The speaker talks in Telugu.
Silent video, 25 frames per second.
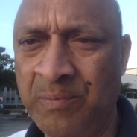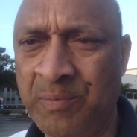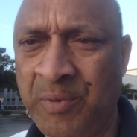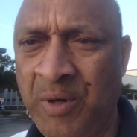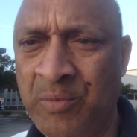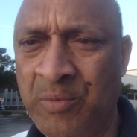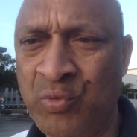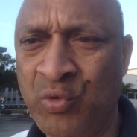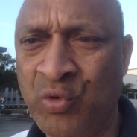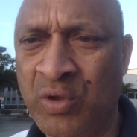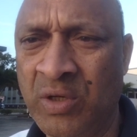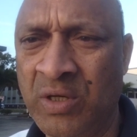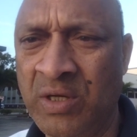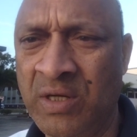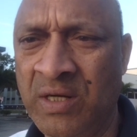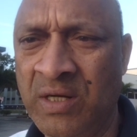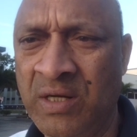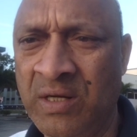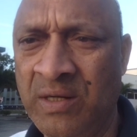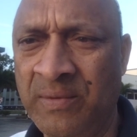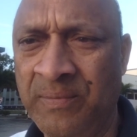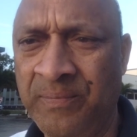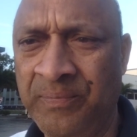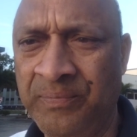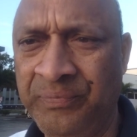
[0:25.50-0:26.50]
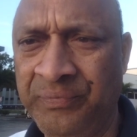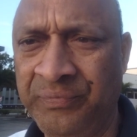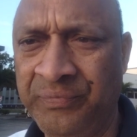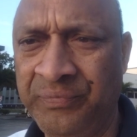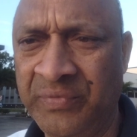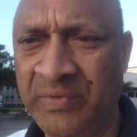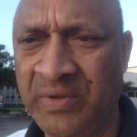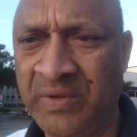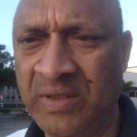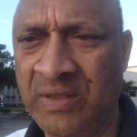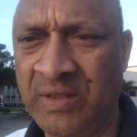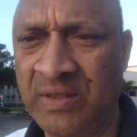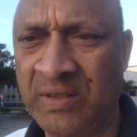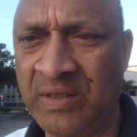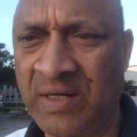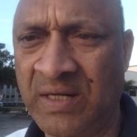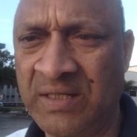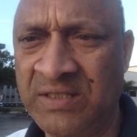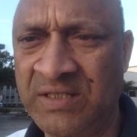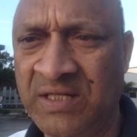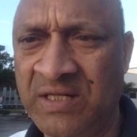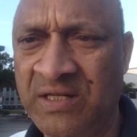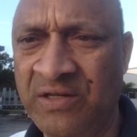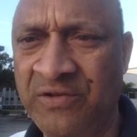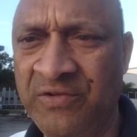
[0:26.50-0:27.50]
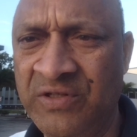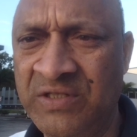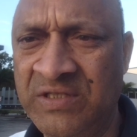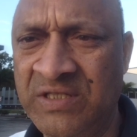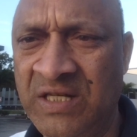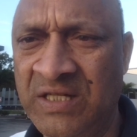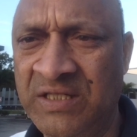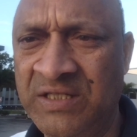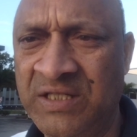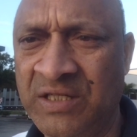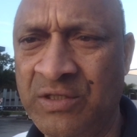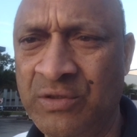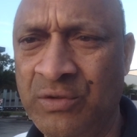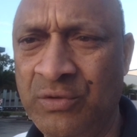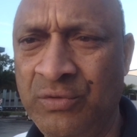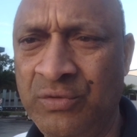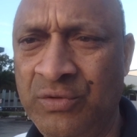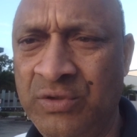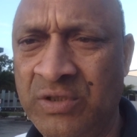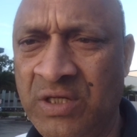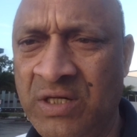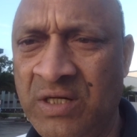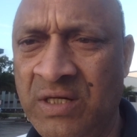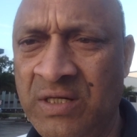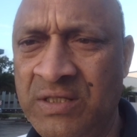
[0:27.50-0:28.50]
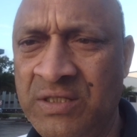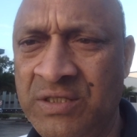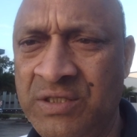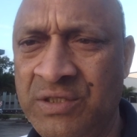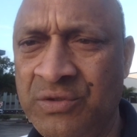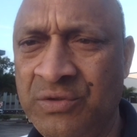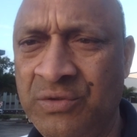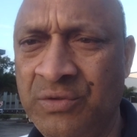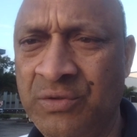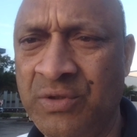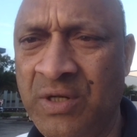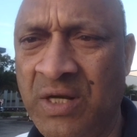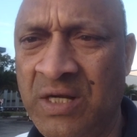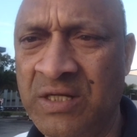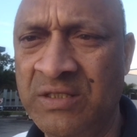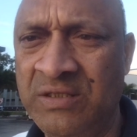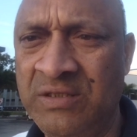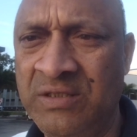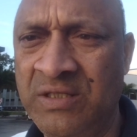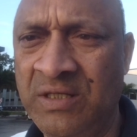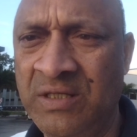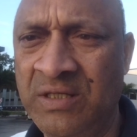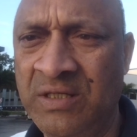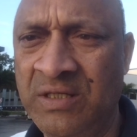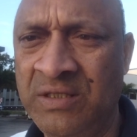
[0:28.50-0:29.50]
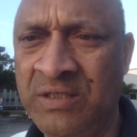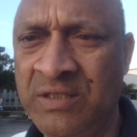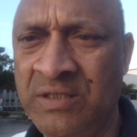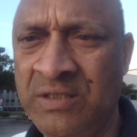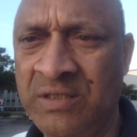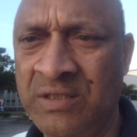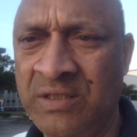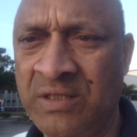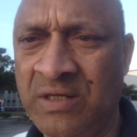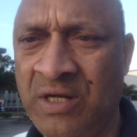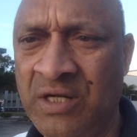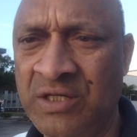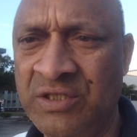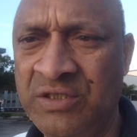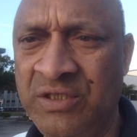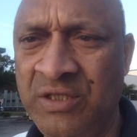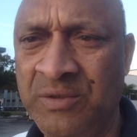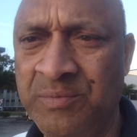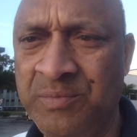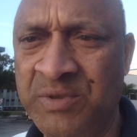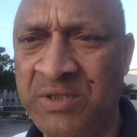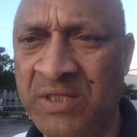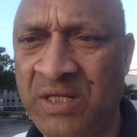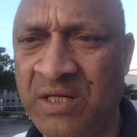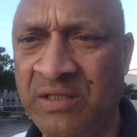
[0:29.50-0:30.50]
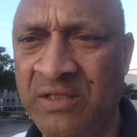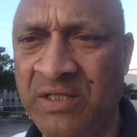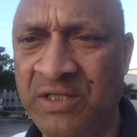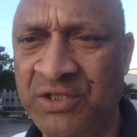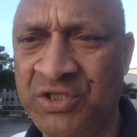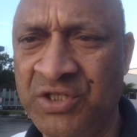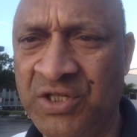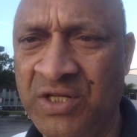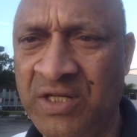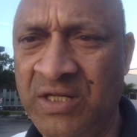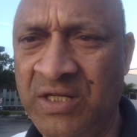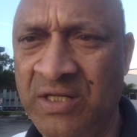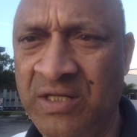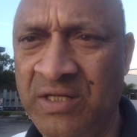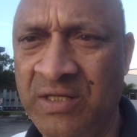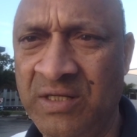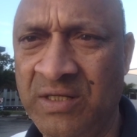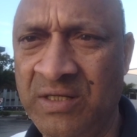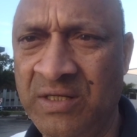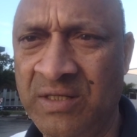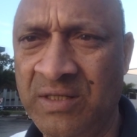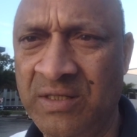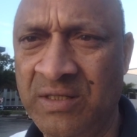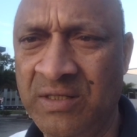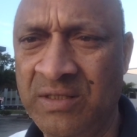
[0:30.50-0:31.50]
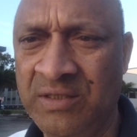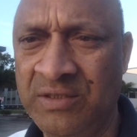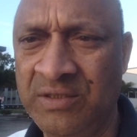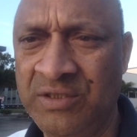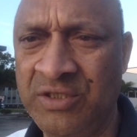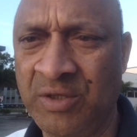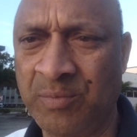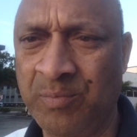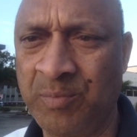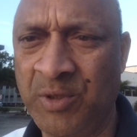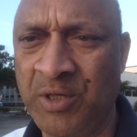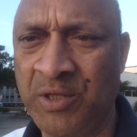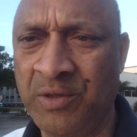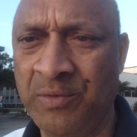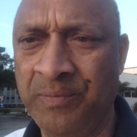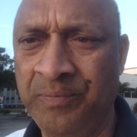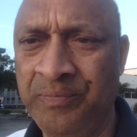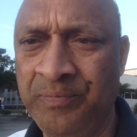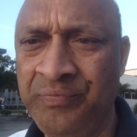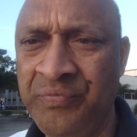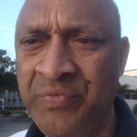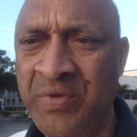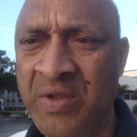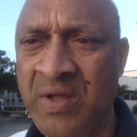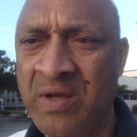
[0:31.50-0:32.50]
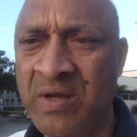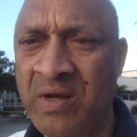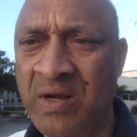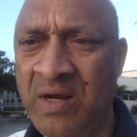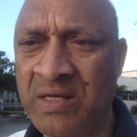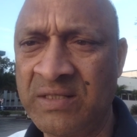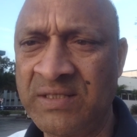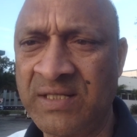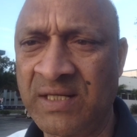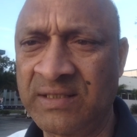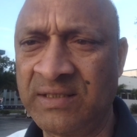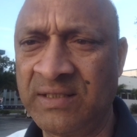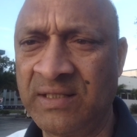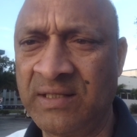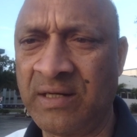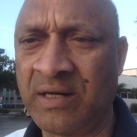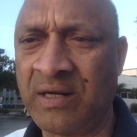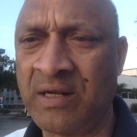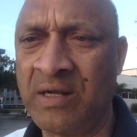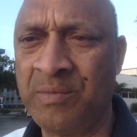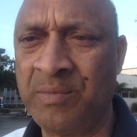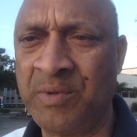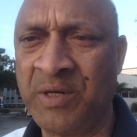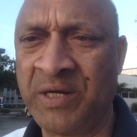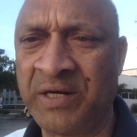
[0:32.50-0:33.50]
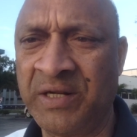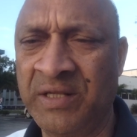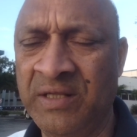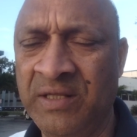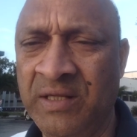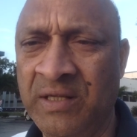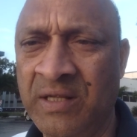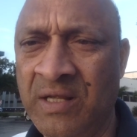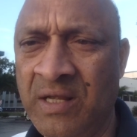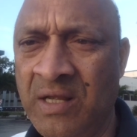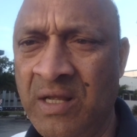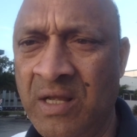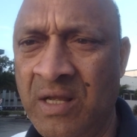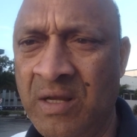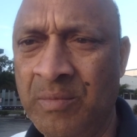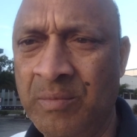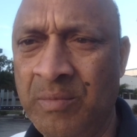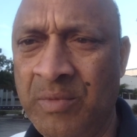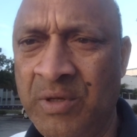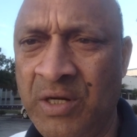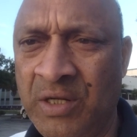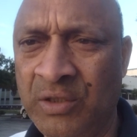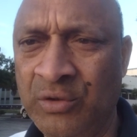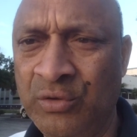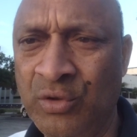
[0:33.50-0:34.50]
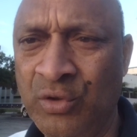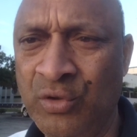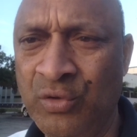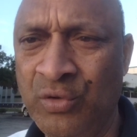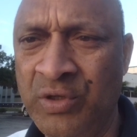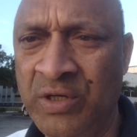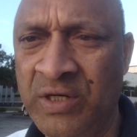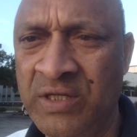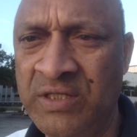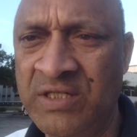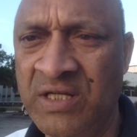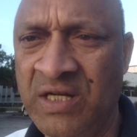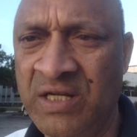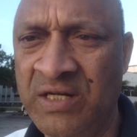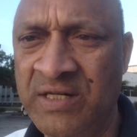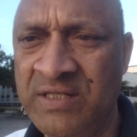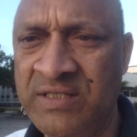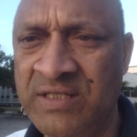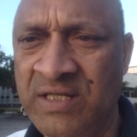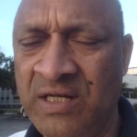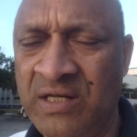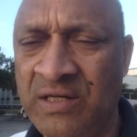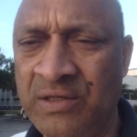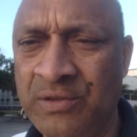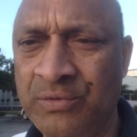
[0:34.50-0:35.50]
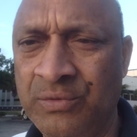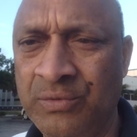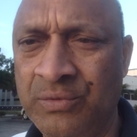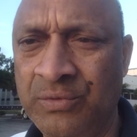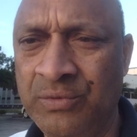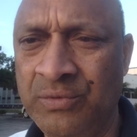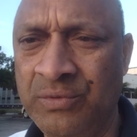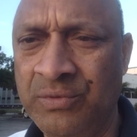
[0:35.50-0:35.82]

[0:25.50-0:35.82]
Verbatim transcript: ప్రముఖ రాజకీయ విశ్లేషకులు జర్నలిస్టు రాజ్దేశ్ రాజ్దీప్ సర్దేశాయి చెప్పడం ఆసక్తికరంగా మారింది మరి అందులో నిజానిజాలను